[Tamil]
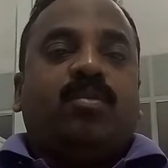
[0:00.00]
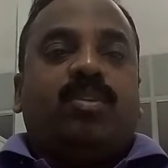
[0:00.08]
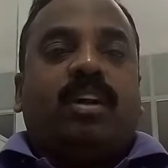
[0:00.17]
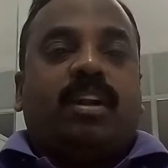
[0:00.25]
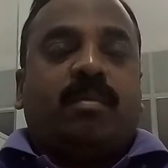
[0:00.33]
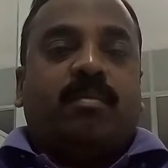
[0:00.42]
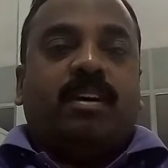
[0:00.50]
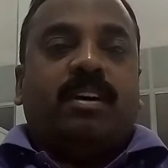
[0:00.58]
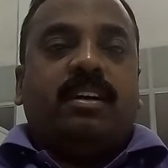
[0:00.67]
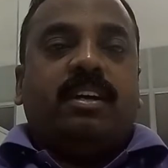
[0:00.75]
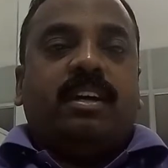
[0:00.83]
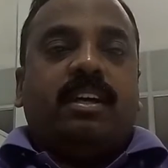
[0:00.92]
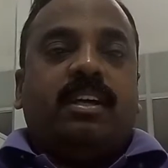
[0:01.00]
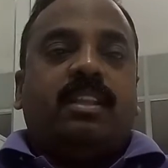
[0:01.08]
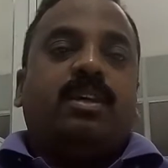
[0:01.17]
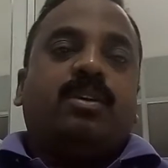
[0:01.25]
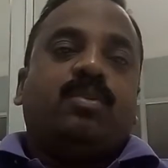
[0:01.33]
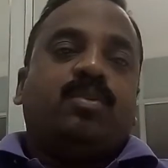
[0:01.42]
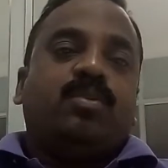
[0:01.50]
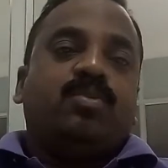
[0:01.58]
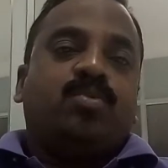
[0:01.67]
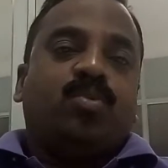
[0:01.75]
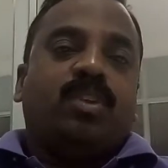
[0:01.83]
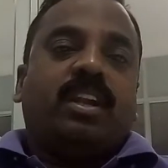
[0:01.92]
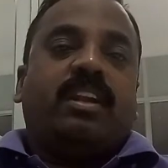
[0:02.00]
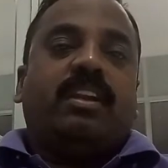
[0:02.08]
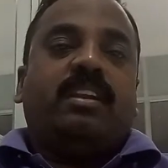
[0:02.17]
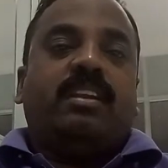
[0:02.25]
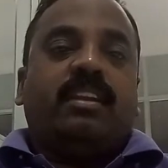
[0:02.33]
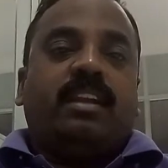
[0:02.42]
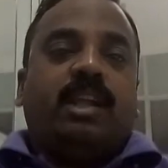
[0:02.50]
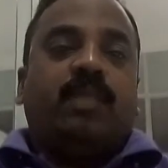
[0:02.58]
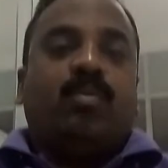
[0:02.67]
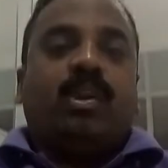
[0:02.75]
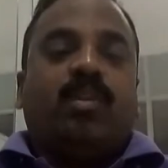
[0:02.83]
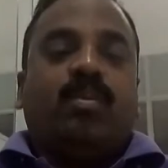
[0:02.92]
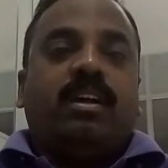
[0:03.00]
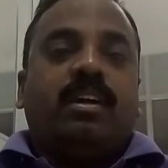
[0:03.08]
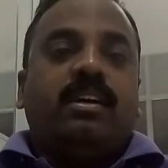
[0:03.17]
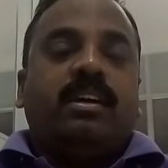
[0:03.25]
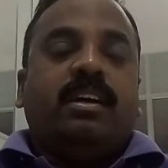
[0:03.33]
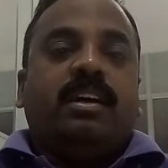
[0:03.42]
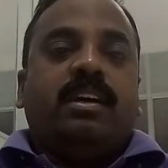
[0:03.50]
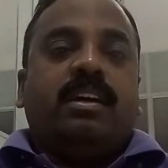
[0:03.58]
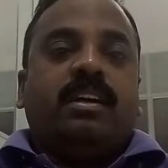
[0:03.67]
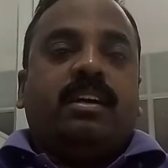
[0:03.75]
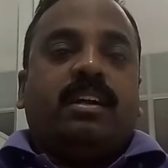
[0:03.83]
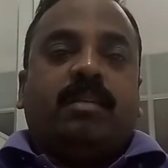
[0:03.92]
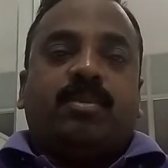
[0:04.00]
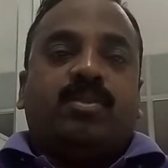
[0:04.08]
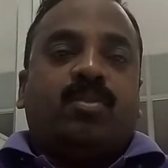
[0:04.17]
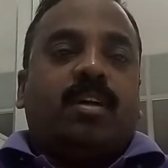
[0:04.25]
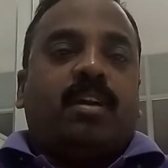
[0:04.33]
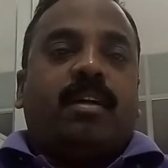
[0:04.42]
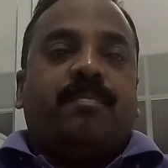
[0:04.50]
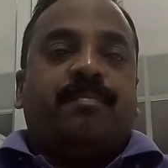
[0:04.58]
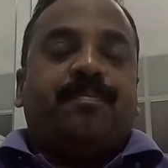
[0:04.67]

உதாரணமாக இந்த குரு சூரியன் இணை உள்ளவங்களை நம்ம சொல்லலாம்